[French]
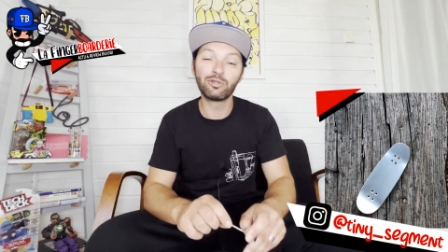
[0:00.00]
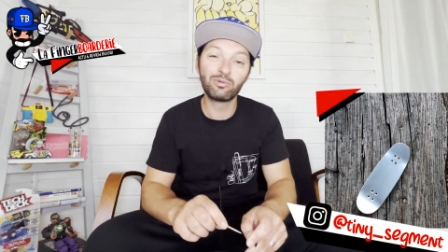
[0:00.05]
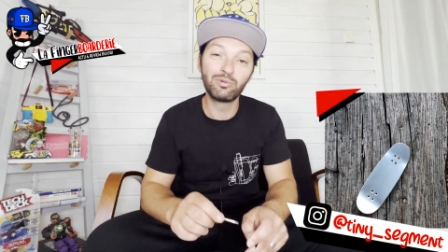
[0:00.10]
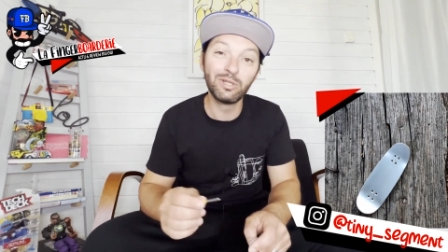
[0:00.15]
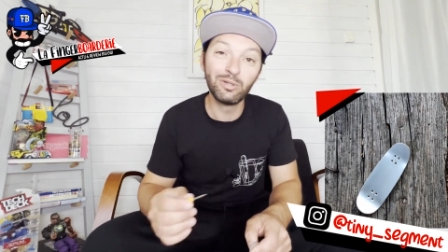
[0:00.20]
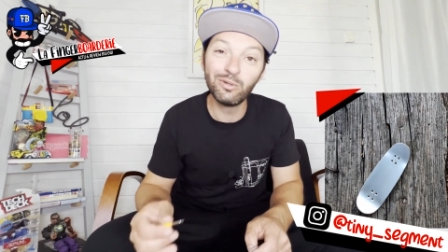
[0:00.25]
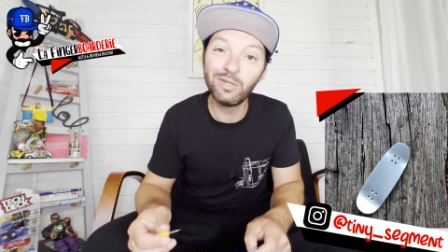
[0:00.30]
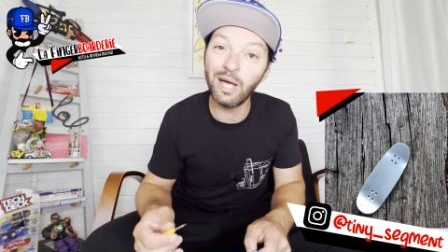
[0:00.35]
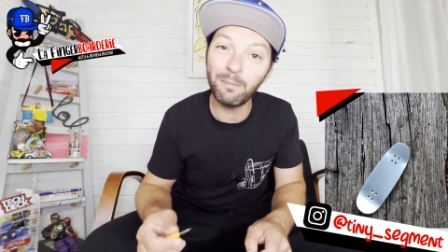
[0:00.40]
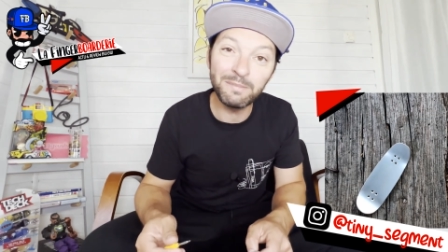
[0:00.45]
je lui ai
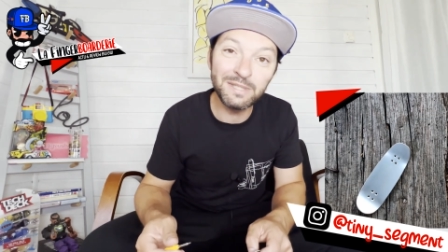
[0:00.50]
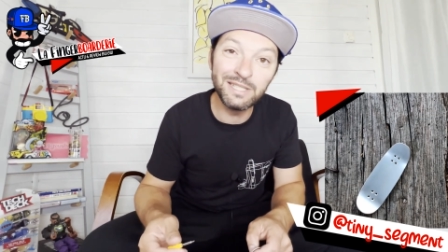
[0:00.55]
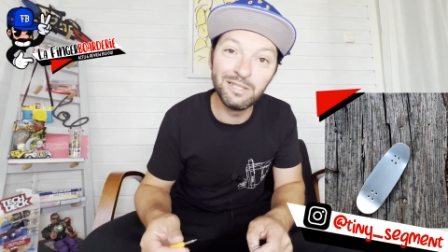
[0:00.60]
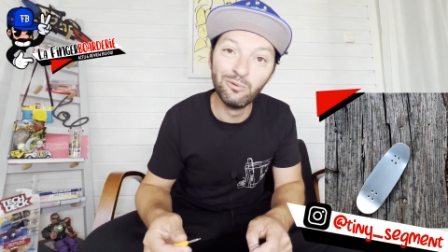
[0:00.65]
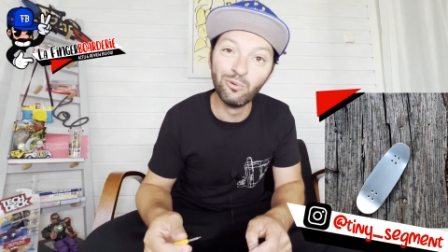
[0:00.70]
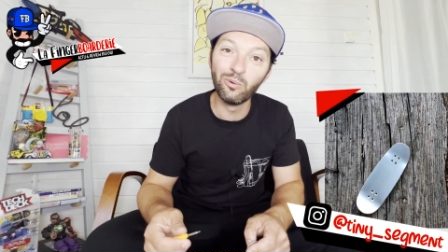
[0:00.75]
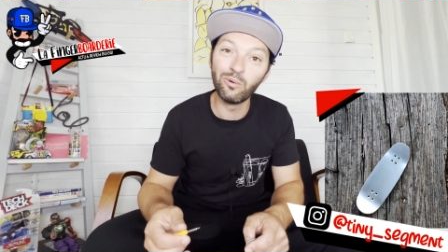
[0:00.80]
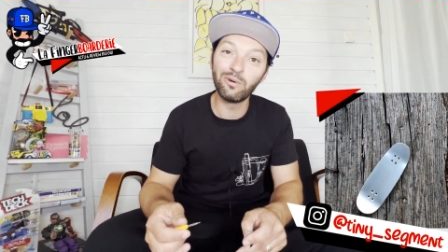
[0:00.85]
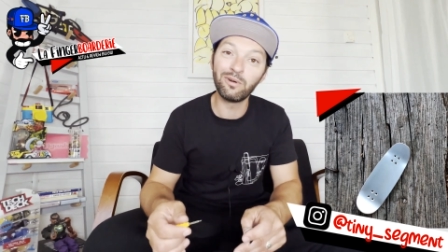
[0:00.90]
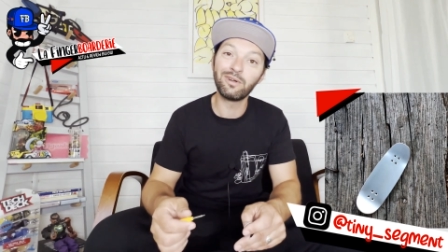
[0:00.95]
donné un petit
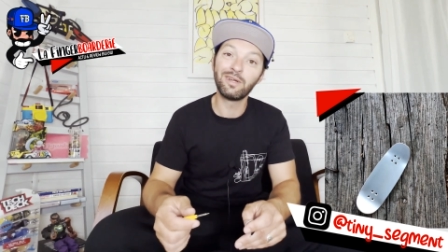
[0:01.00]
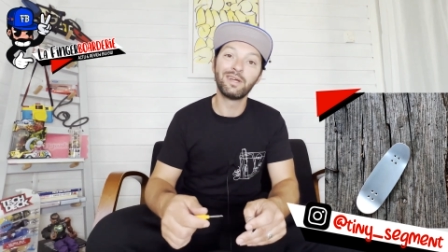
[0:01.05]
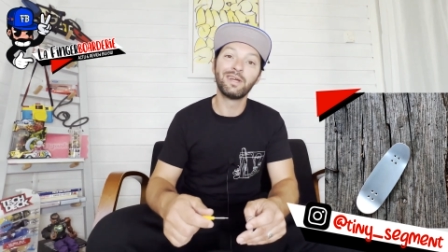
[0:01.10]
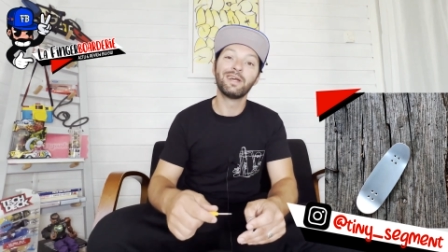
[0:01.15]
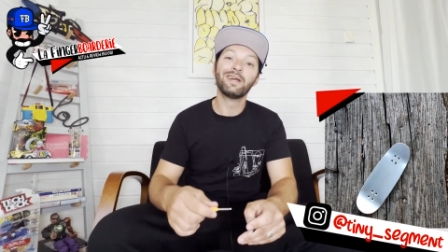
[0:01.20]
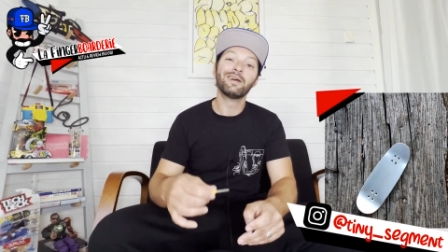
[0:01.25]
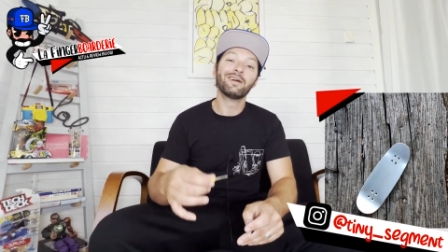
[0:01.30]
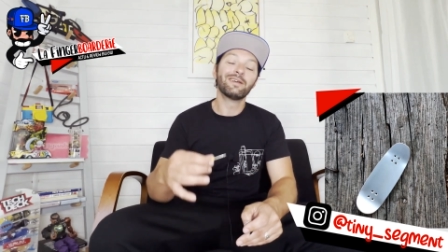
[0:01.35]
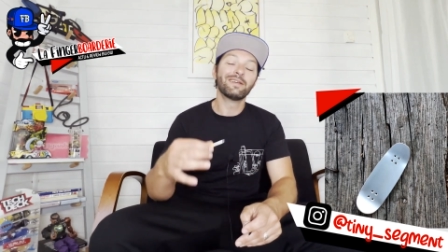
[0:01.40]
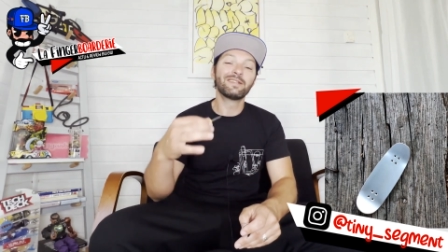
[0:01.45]
nom
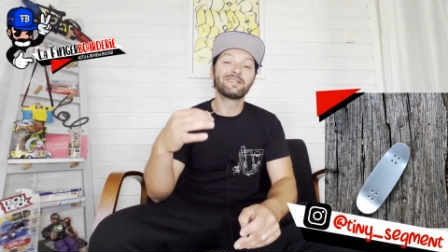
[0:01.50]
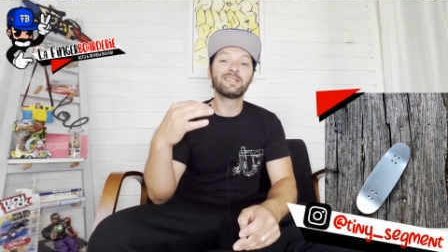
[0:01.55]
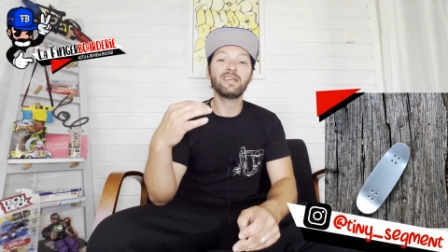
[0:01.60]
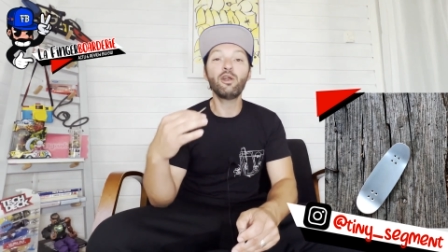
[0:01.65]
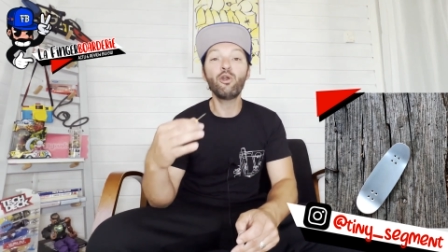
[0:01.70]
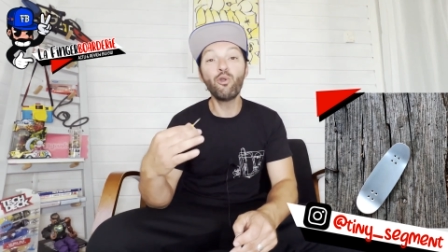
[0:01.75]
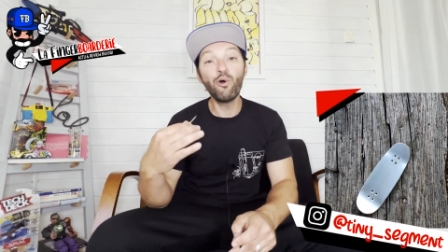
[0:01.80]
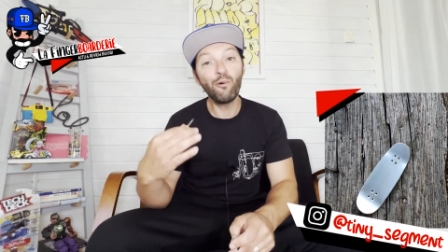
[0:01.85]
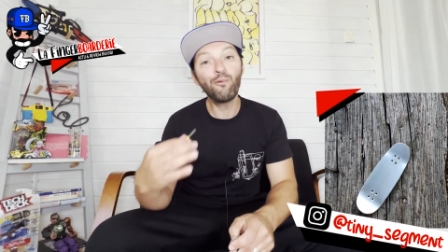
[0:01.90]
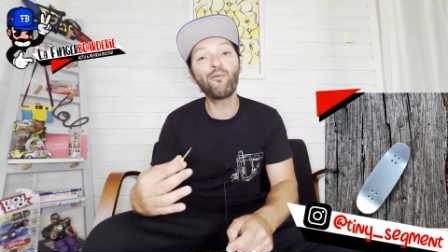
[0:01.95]
c'est
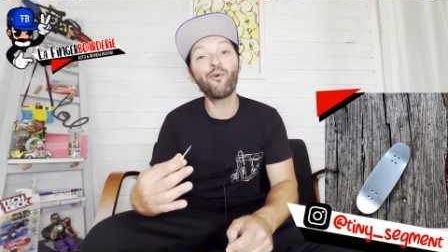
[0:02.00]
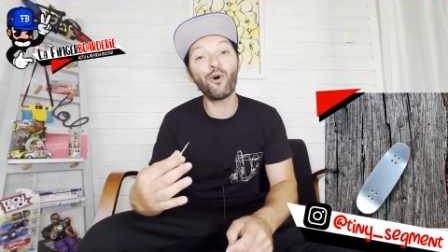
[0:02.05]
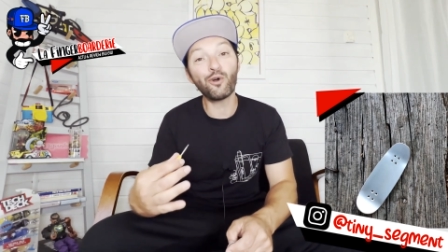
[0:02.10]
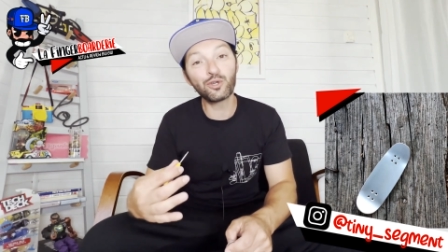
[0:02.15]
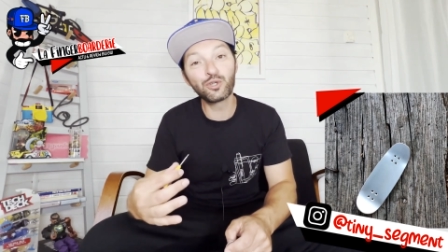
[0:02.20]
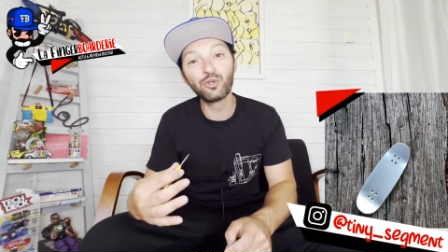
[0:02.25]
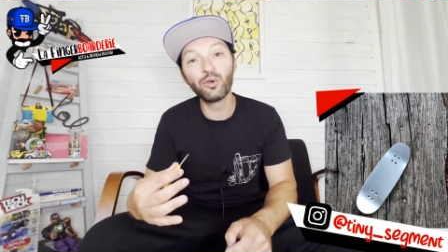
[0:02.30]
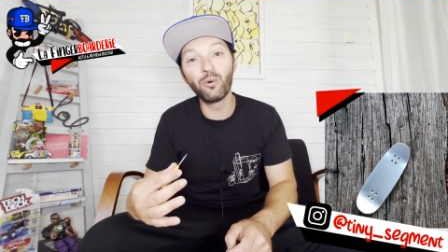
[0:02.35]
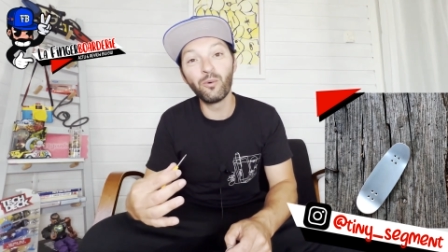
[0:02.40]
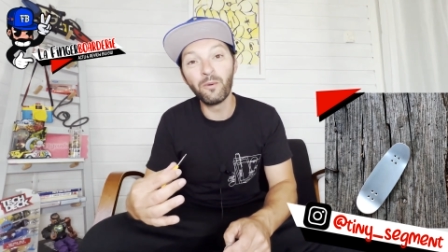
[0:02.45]
le
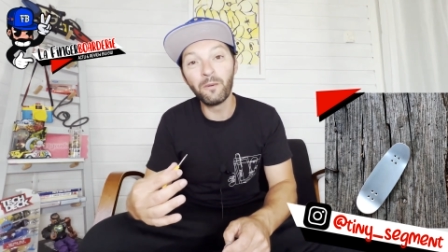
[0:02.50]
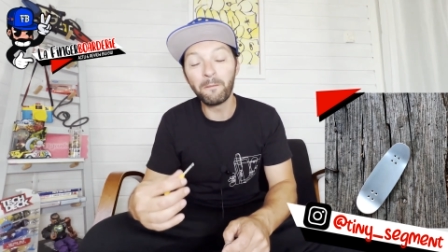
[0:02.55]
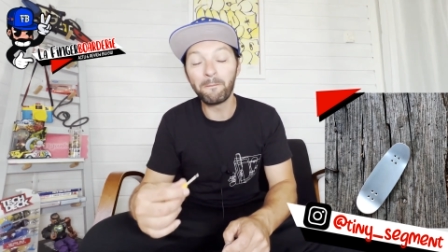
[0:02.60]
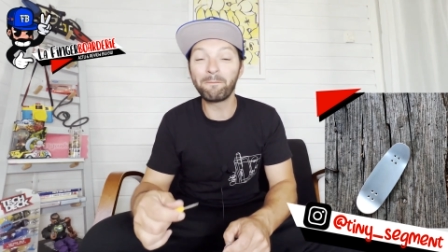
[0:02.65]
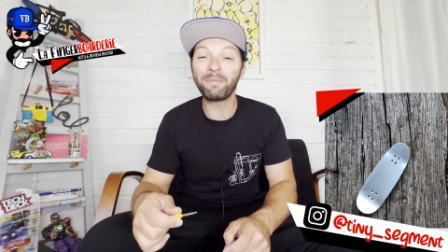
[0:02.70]
forgeron.